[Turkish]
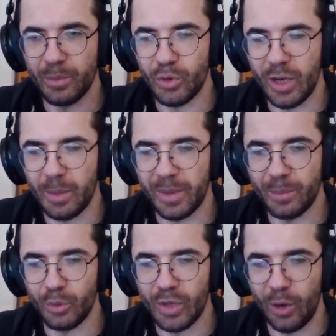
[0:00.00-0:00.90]
şöyle
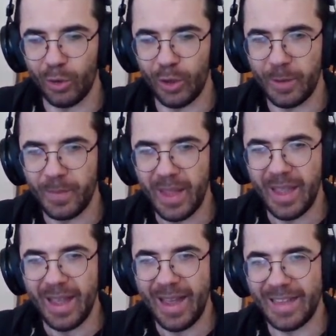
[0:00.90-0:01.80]
yapalım. Güzel oldu.
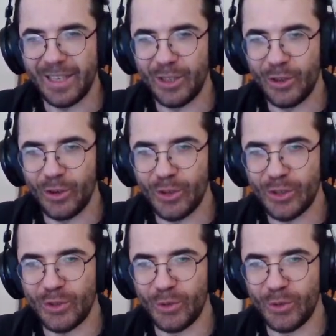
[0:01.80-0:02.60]
Hadi gidiyoruz